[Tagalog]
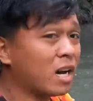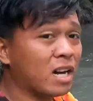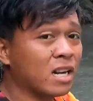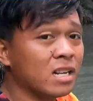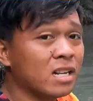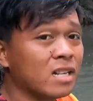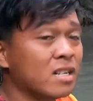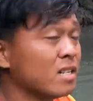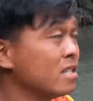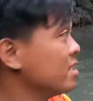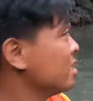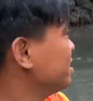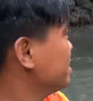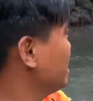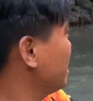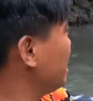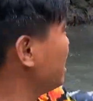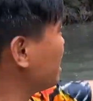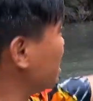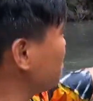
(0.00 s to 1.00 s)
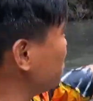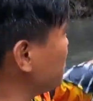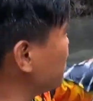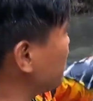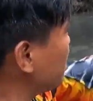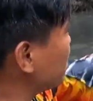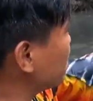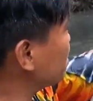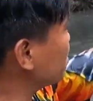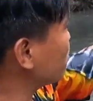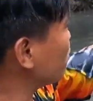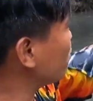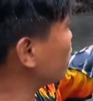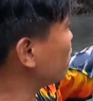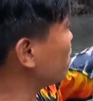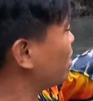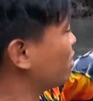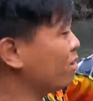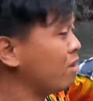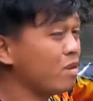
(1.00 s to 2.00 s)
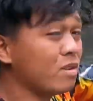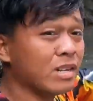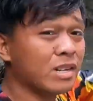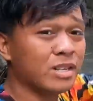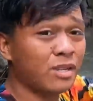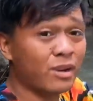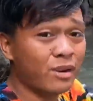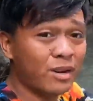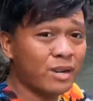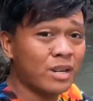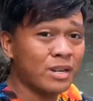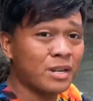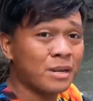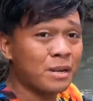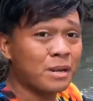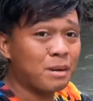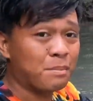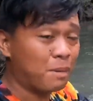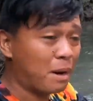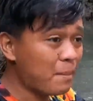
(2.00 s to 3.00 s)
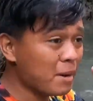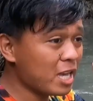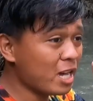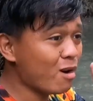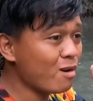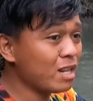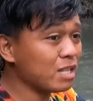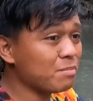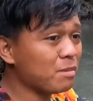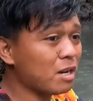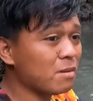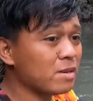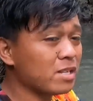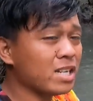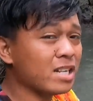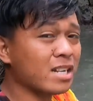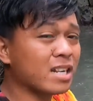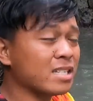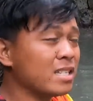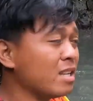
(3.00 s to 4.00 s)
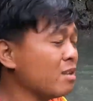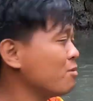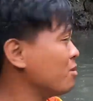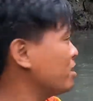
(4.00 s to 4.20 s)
ba. Diyan lang kami magkukuha oh. Yun. Mamaya ulit mga maser kasi